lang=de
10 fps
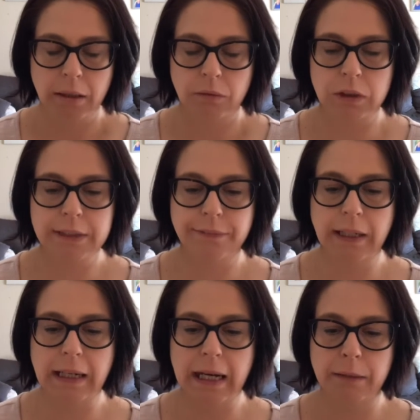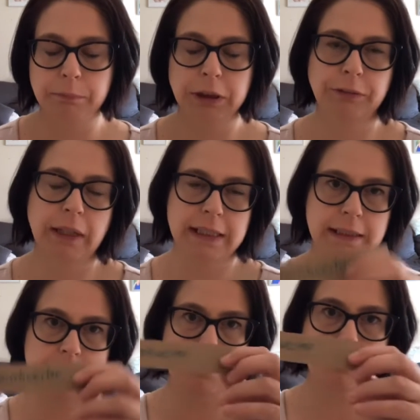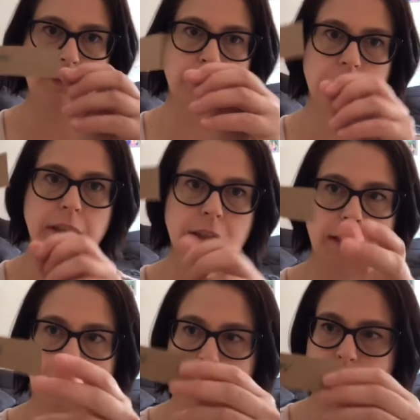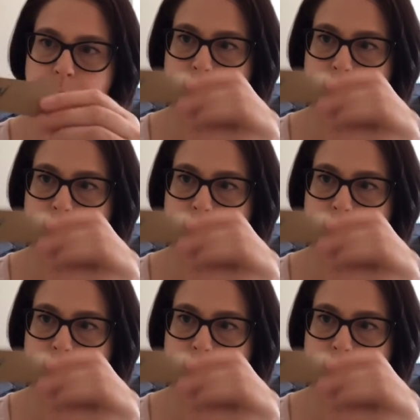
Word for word: Und zwar Rabenschwester von ähm,